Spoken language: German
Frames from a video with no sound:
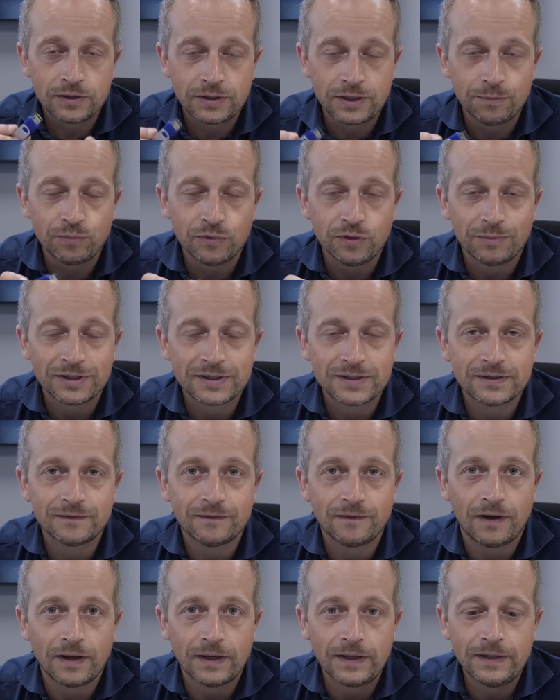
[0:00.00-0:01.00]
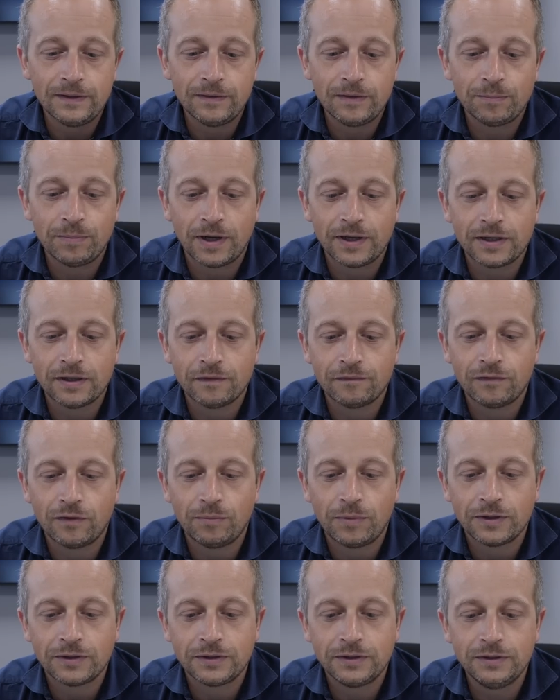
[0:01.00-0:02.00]
Tipp Nummer zwei, bei der
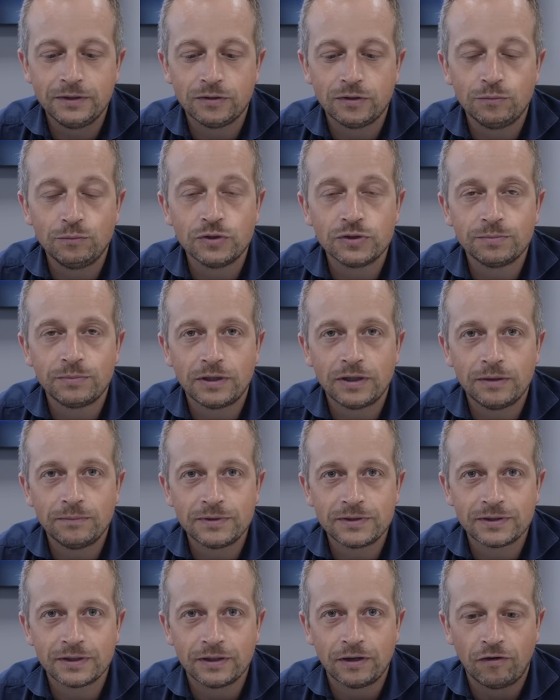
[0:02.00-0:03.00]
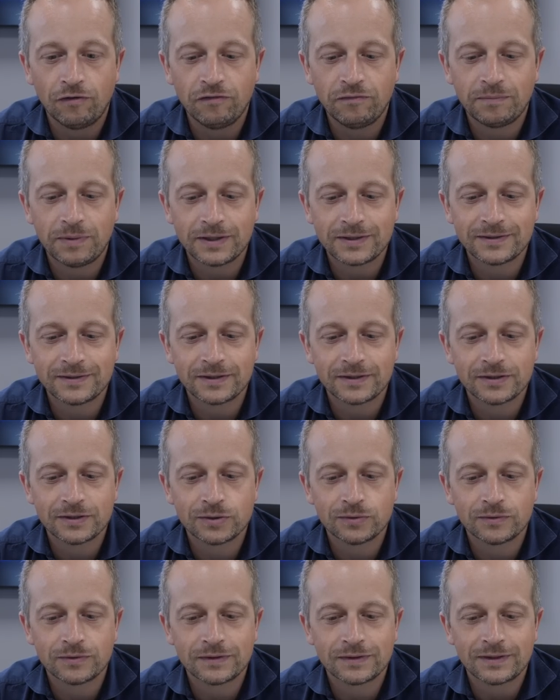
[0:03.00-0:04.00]
Formatierung muss man ein bisschen aufpassen. Das ist
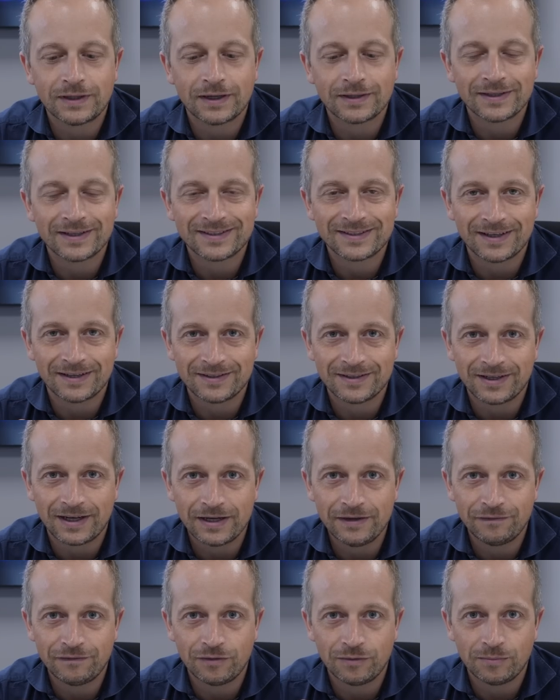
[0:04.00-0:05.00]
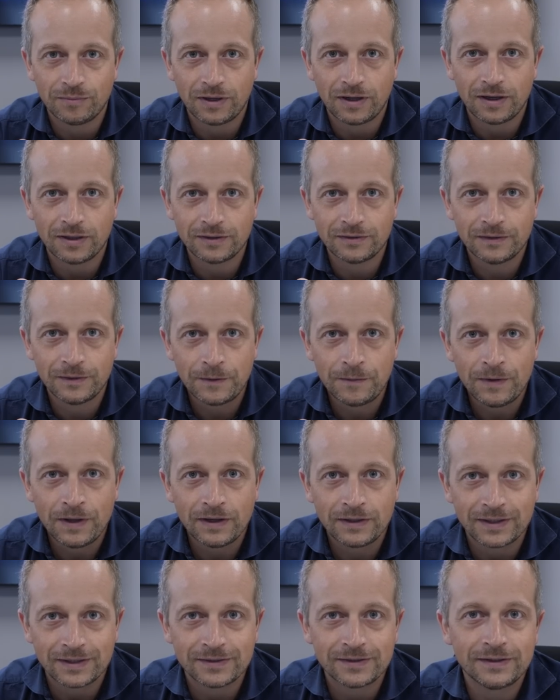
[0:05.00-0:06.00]
sozusagen das Dateiformat,
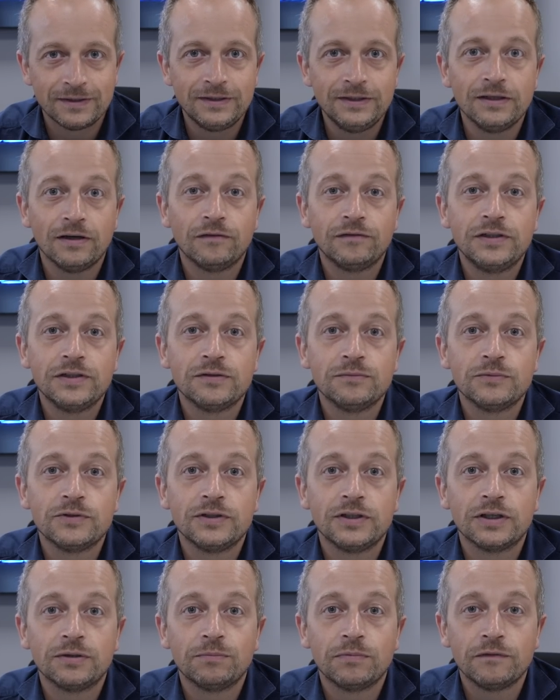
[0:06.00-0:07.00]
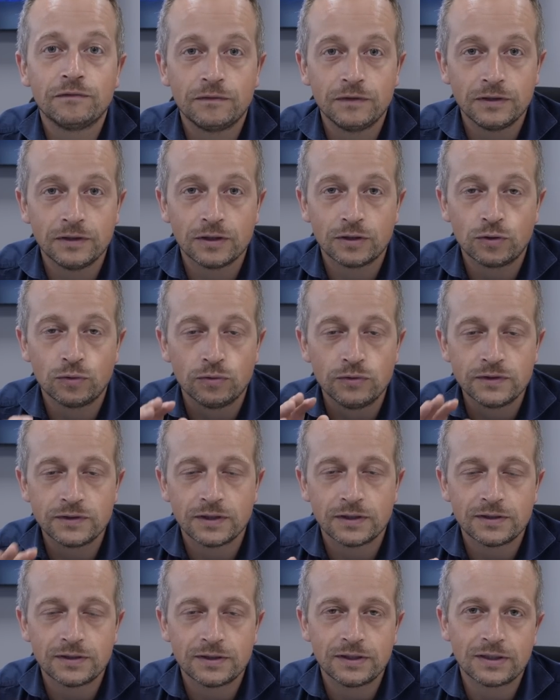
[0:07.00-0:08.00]
das sich hier auf diesem Stick befindet.
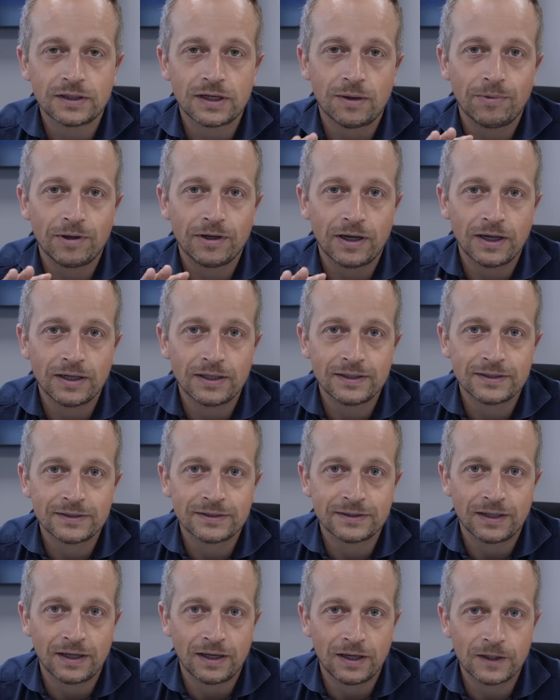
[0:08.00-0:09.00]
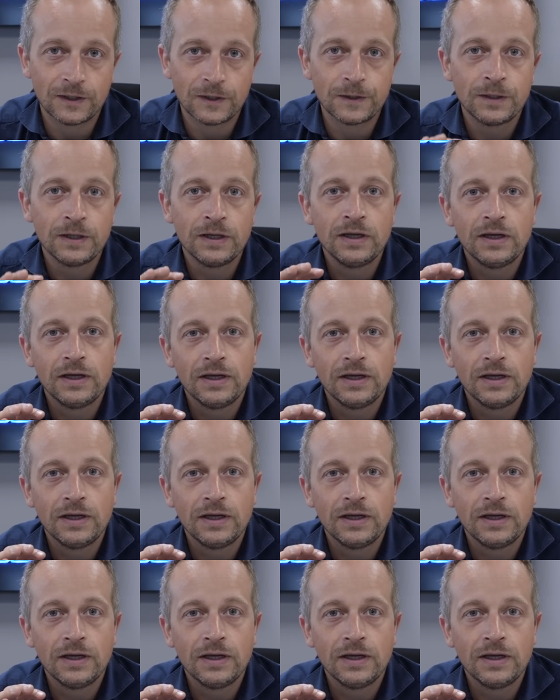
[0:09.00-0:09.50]
Grundsätzlich kann man eigentlich sagen,